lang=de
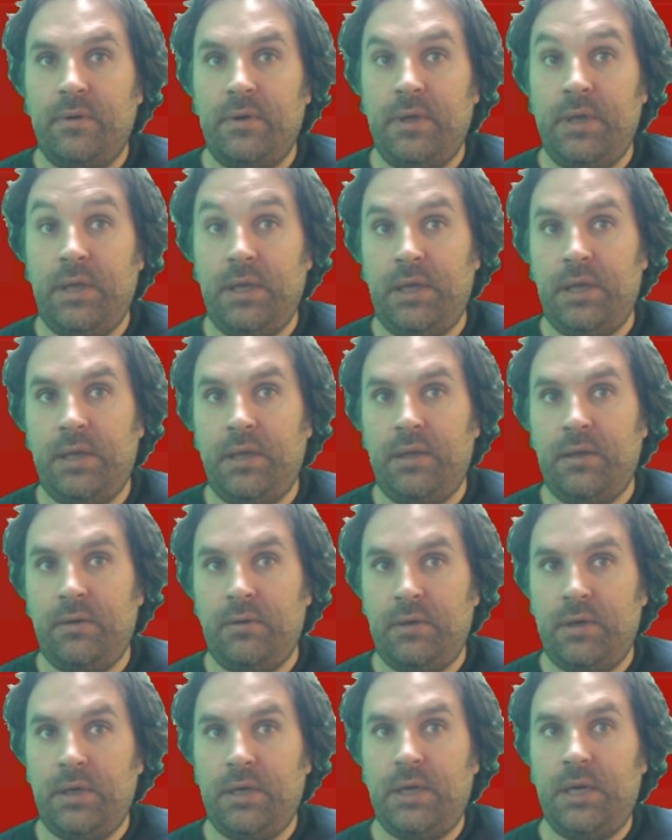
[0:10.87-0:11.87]
Ich
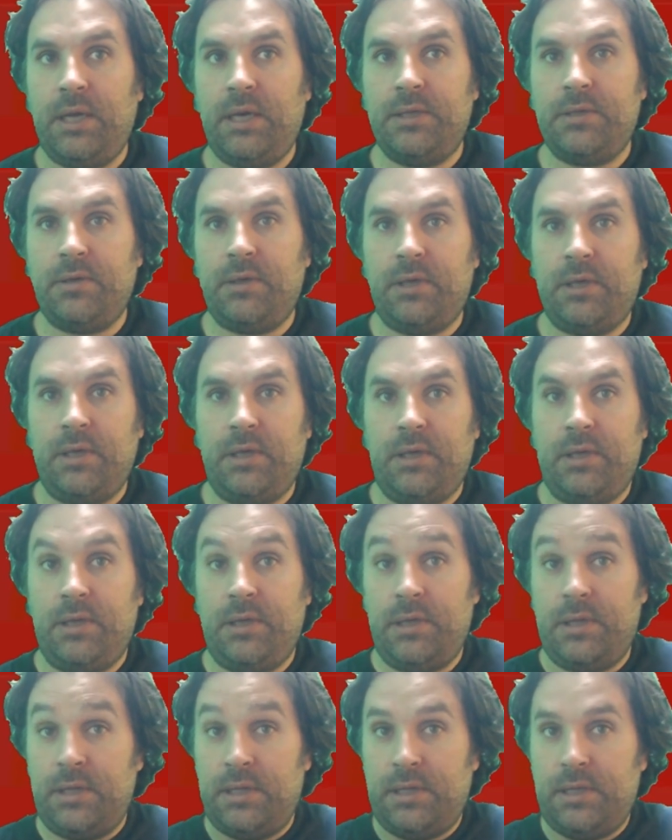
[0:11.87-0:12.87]
erkläre es euch in
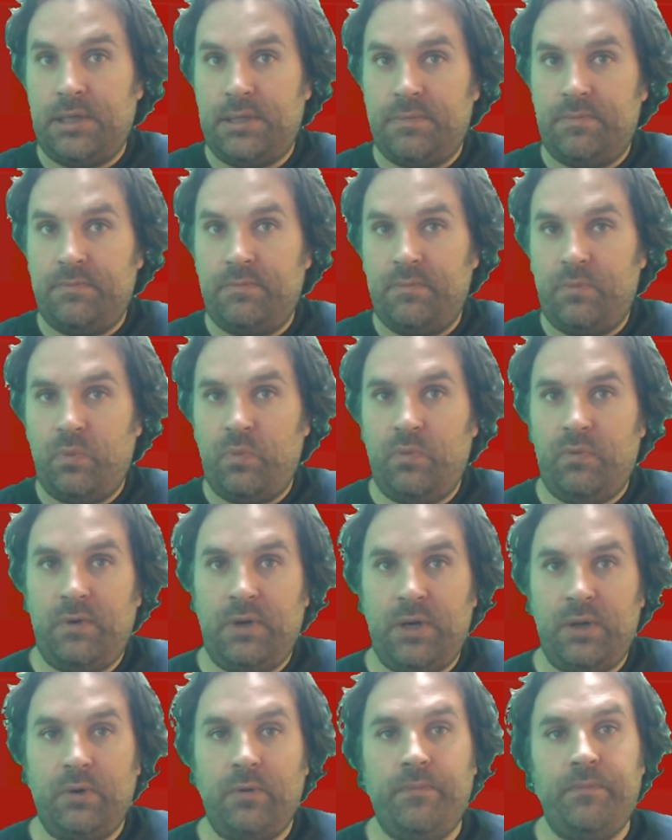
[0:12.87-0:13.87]
diesem
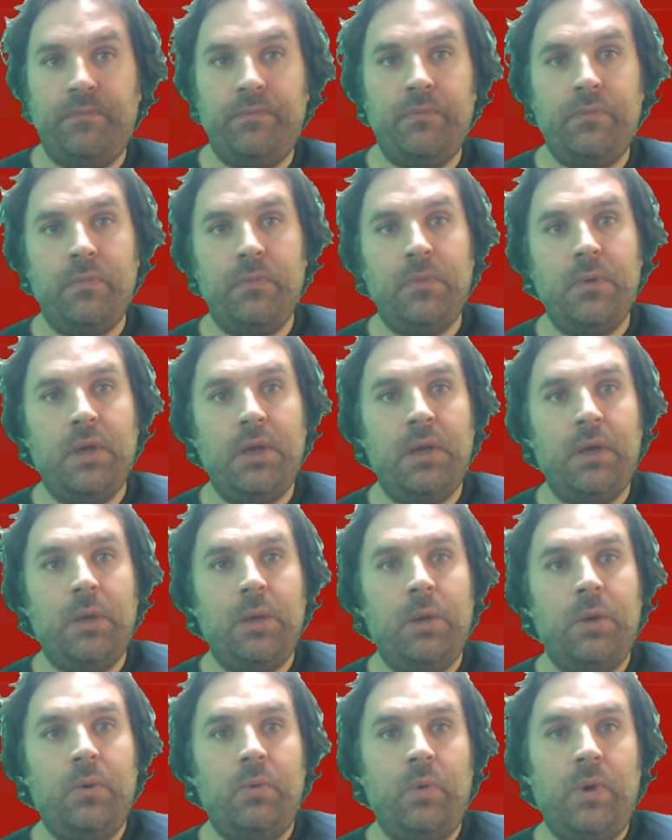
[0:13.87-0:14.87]
Video.
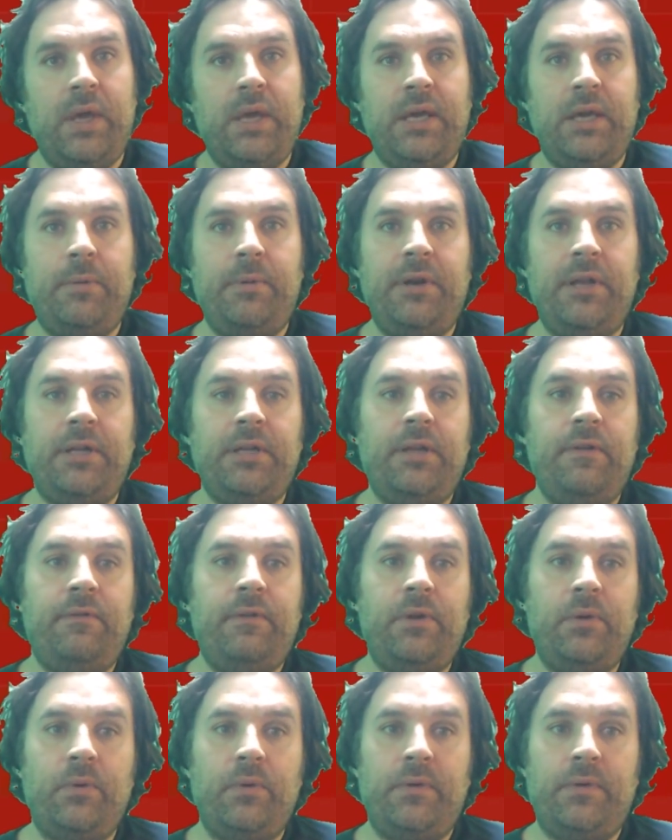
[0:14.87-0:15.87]
Welcome at Active
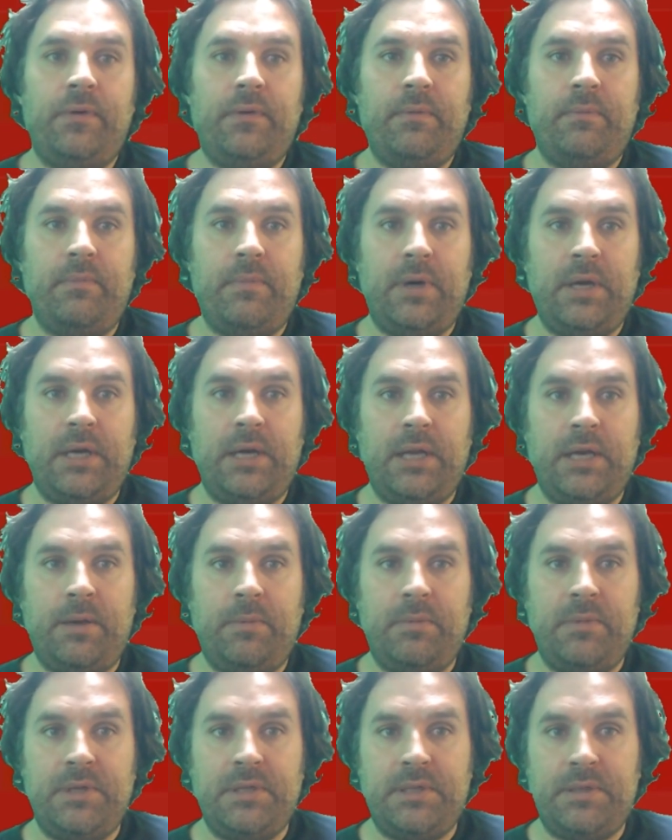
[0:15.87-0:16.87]
News. Mein
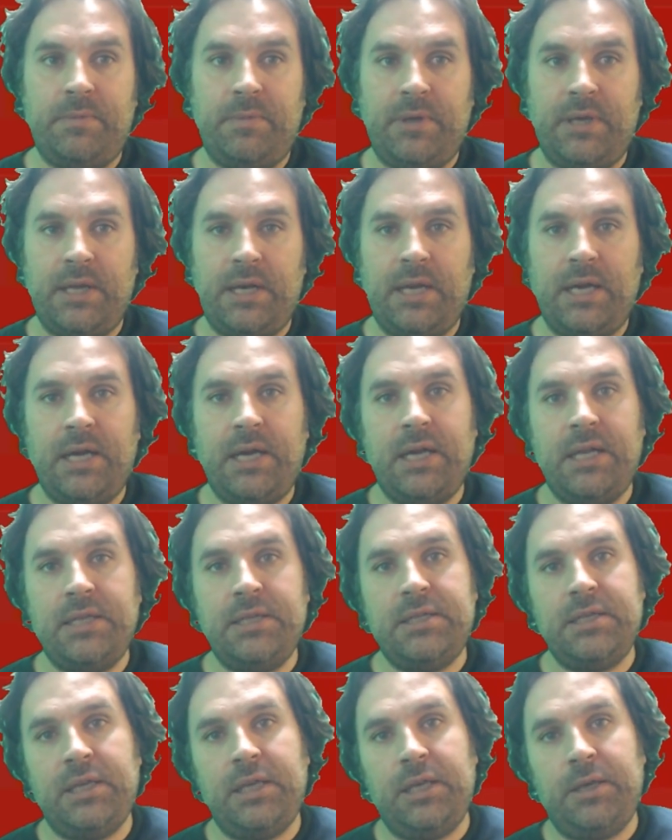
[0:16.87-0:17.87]
Name ist Michael
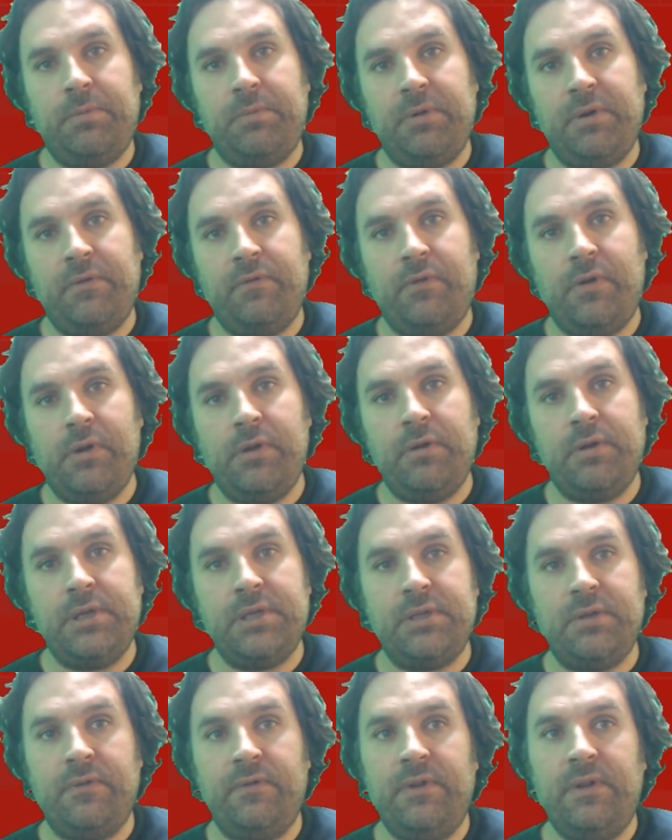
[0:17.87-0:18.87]
Langhans, ich bin
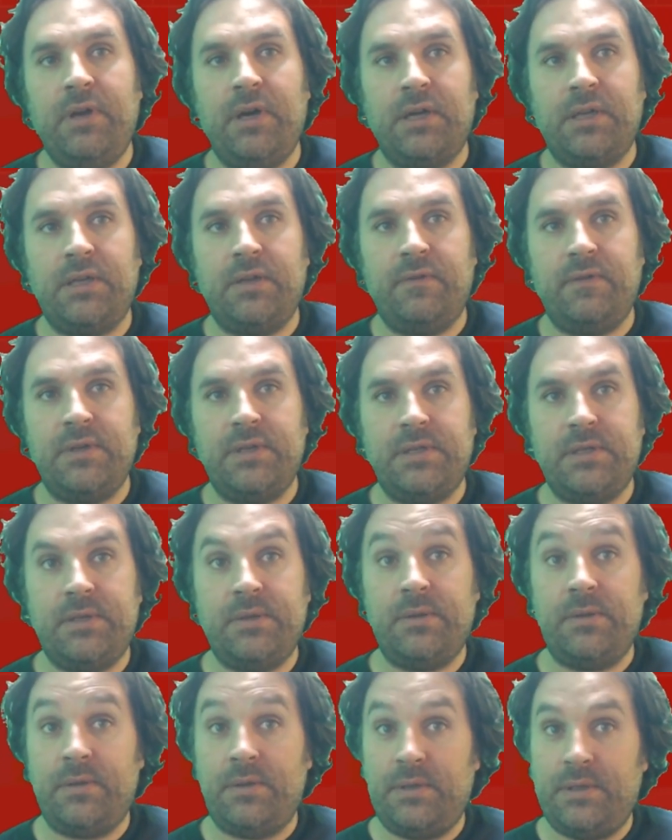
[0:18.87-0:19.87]
Volljurist und Videoaktivist
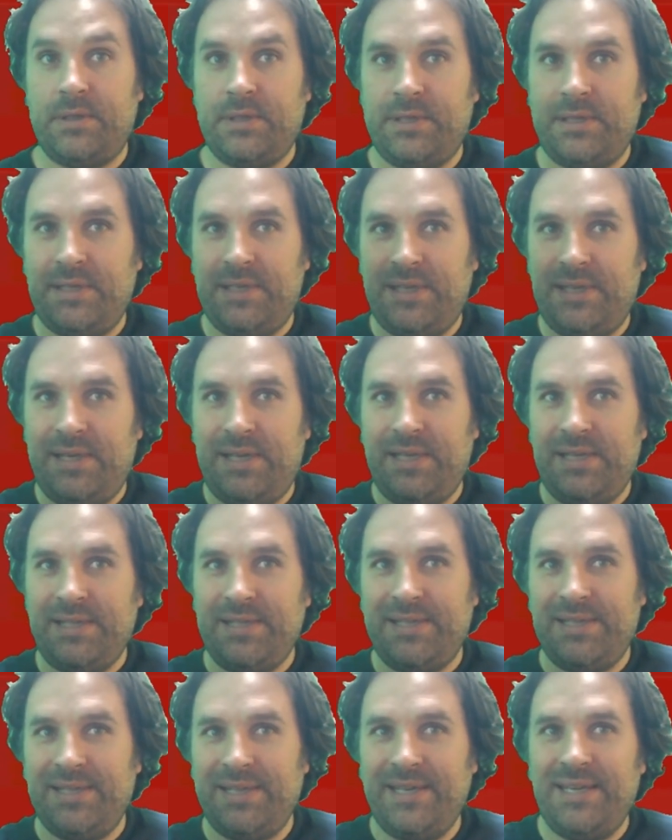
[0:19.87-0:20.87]
und dies
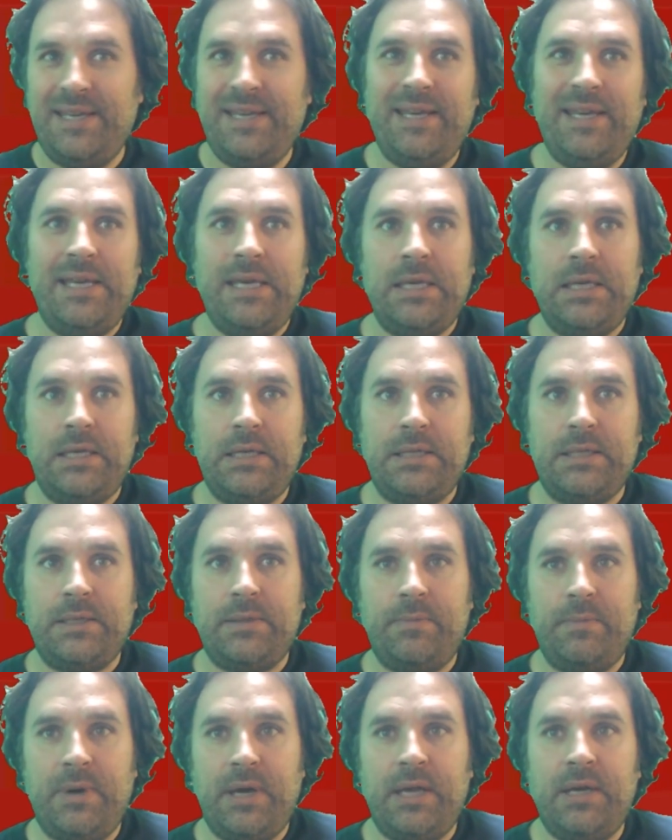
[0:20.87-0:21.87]
ist
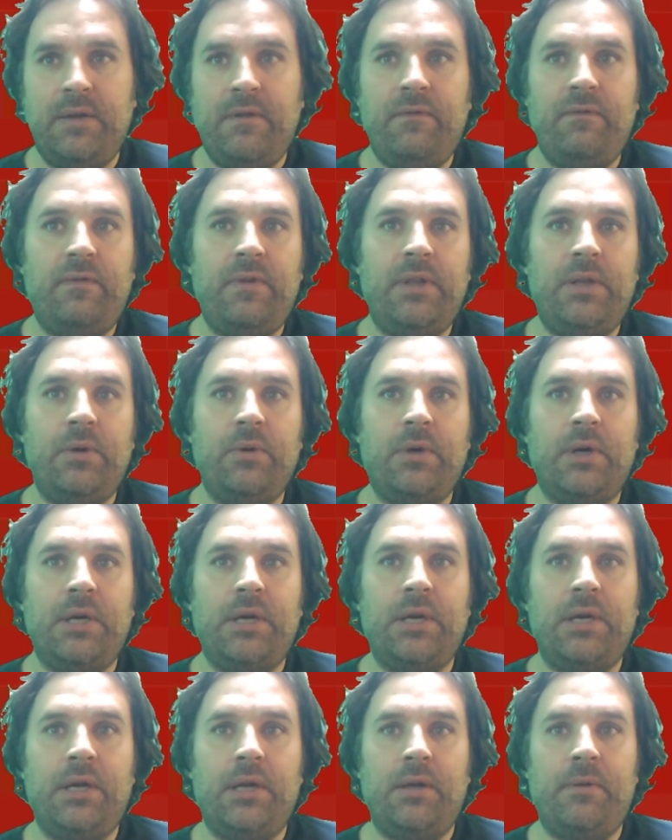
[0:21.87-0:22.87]
mein
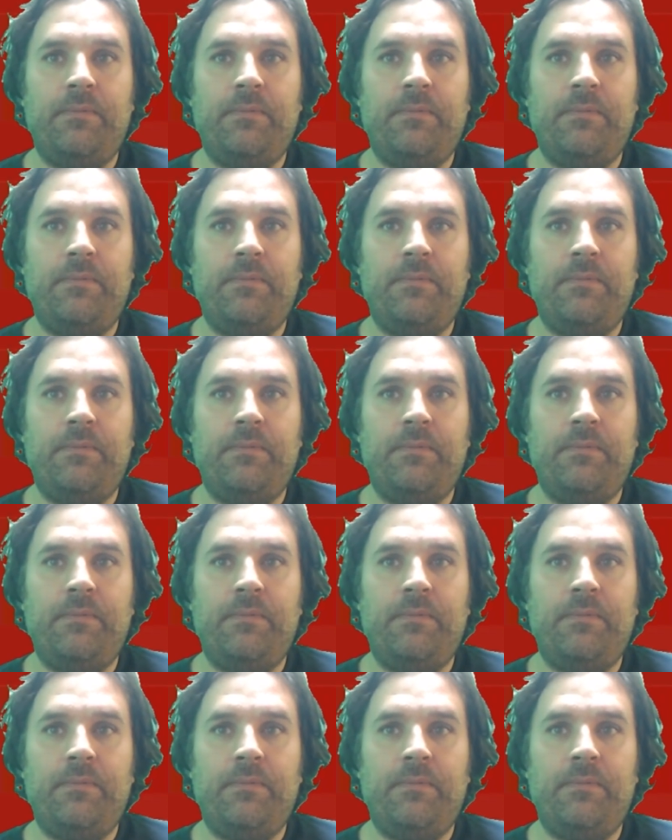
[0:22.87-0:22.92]
Videokanal.